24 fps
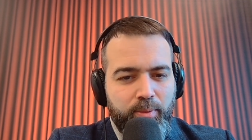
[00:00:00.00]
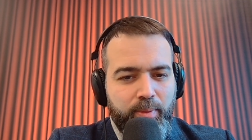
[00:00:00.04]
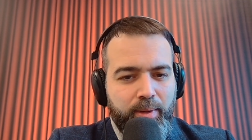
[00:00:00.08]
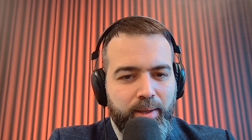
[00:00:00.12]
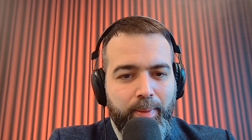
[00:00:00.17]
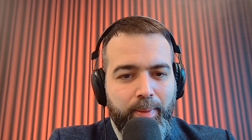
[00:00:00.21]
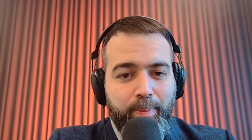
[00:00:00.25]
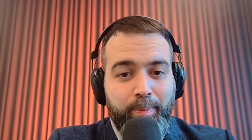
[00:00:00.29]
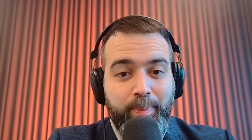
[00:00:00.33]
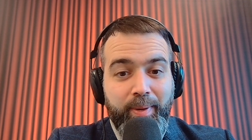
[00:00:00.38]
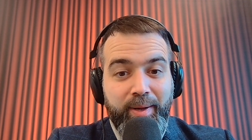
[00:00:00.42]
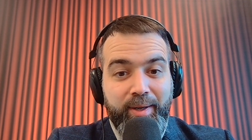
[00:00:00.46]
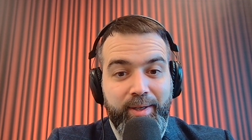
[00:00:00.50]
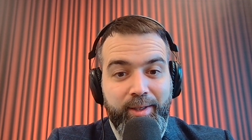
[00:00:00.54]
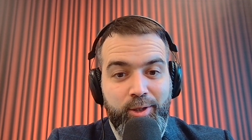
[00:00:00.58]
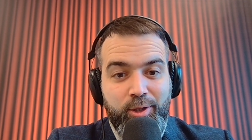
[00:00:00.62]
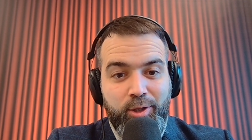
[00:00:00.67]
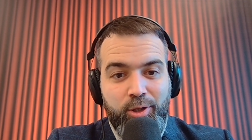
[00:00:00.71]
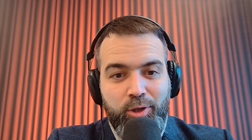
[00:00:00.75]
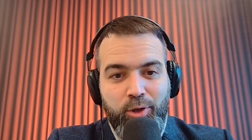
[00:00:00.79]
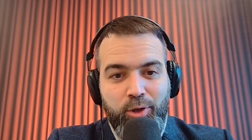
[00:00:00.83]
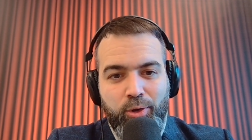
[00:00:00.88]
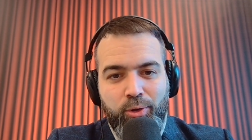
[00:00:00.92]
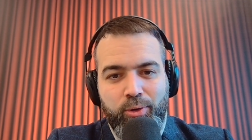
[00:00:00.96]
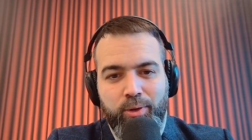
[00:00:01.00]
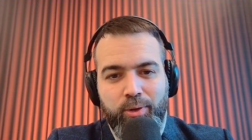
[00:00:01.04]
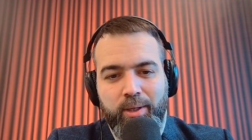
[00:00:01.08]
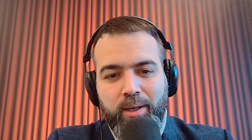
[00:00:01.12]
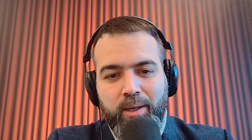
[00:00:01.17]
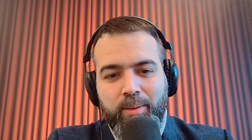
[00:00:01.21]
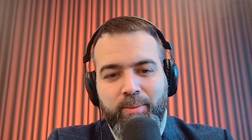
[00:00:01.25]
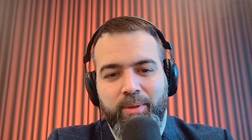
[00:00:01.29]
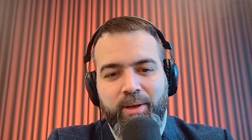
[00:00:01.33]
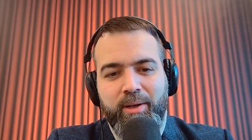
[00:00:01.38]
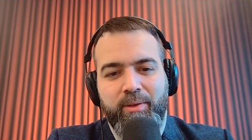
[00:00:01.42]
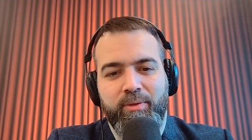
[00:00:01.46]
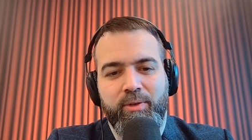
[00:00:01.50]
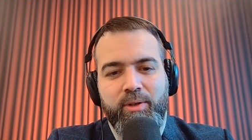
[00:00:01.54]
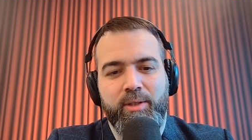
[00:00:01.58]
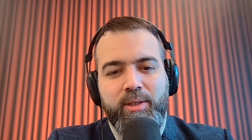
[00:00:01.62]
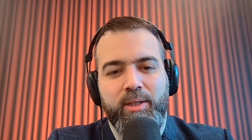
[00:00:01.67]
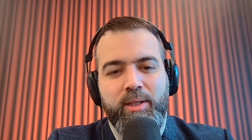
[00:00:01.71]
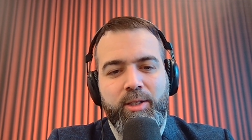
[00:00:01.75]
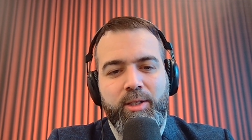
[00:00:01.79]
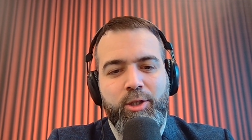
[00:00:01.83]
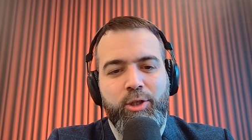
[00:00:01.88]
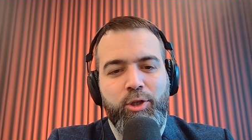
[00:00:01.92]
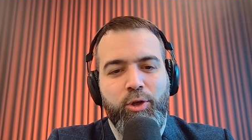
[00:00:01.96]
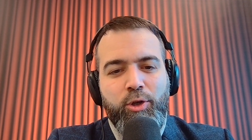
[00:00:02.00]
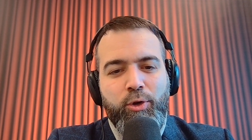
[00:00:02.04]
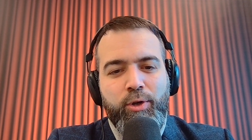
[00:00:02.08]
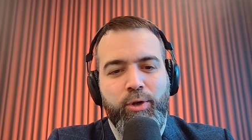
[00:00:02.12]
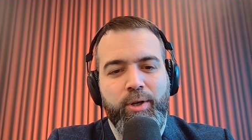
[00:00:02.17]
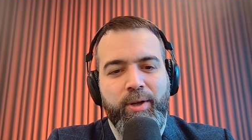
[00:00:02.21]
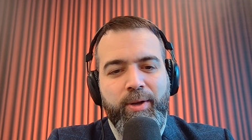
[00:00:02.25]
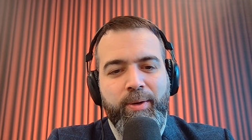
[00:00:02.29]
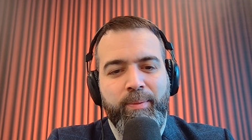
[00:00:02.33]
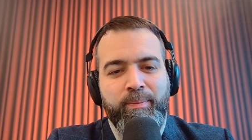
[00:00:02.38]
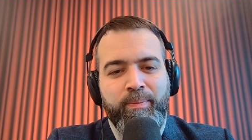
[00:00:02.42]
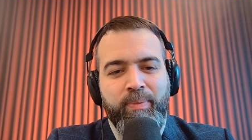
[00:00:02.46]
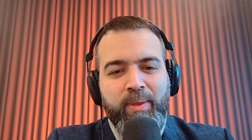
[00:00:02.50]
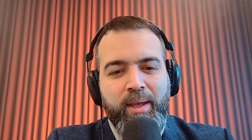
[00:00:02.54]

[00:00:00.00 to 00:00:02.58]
l'apparizione, la manifestazione